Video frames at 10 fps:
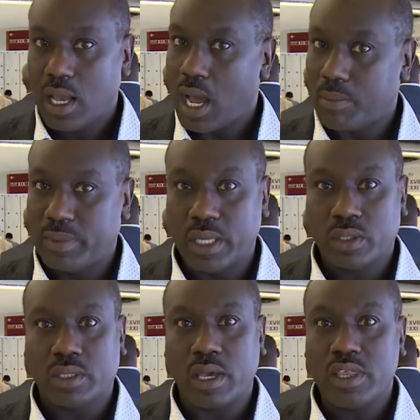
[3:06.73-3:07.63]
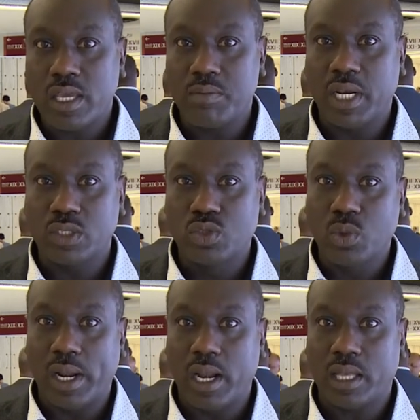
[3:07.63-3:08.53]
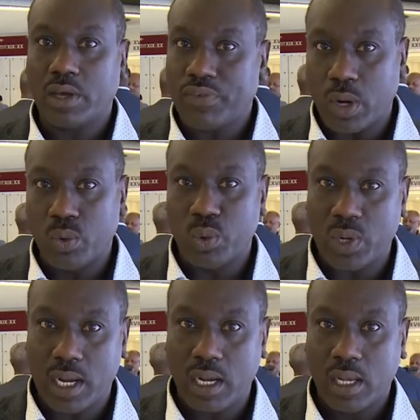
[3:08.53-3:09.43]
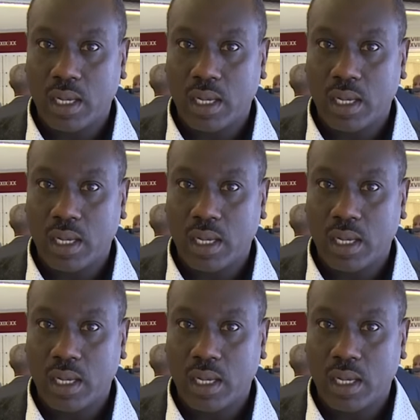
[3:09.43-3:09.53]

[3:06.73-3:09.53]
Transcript: أبدت كثير من الدول تفاؤلها